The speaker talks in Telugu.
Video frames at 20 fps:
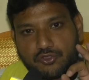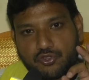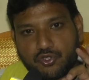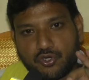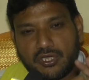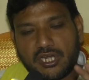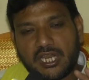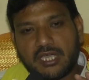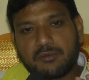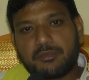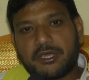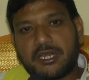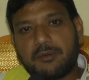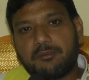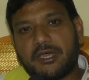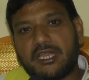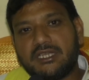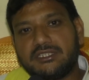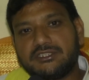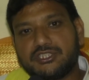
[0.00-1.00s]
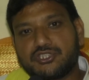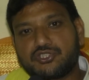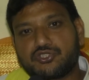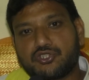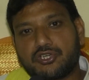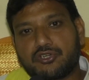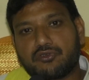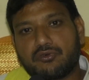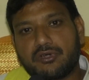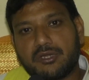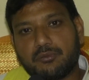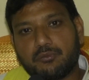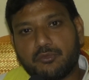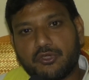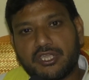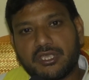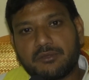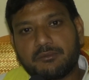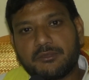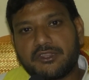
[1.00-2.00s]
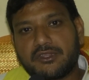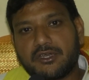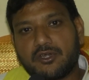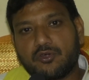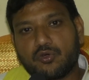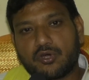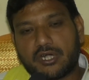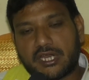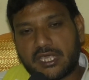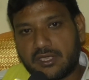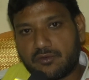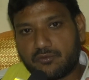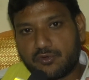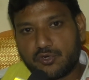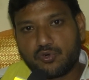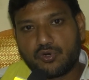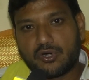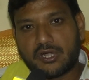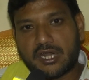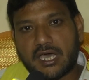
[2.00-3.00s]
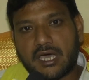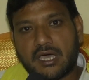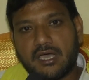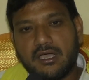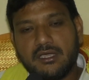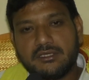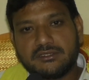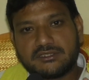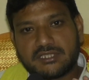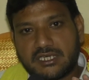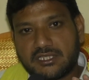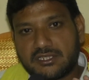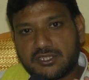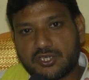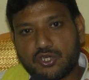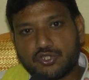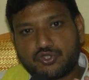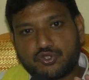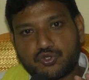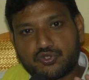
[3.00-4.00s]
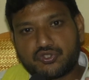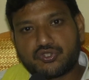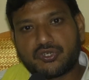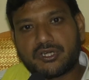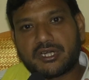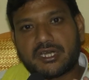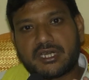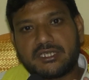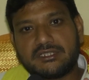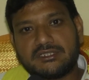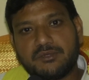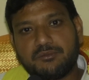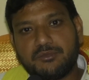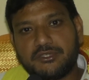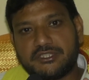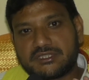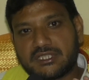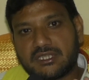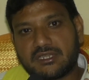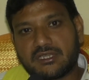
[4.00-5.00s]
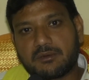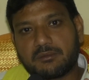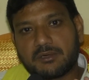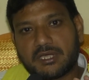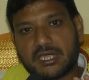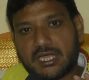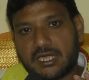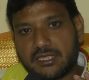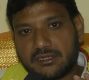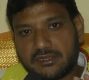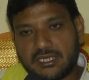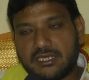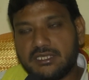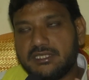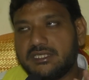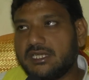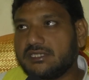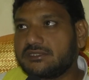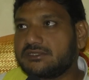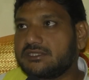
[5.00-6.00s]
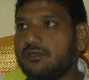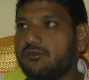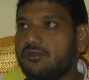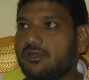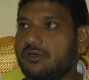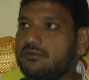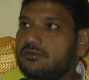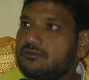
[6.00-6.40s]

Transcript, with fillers: తుగ్లక్ పరిపాలన చేస్తున్నటువంటి ముఖ్యమంత్రిని కూడా ఎవరు కూడా చరిత్రలో చూసుంటారని చెప్పి ఈ సందర్భంగా తెలియజేస్తా ఉన్నాను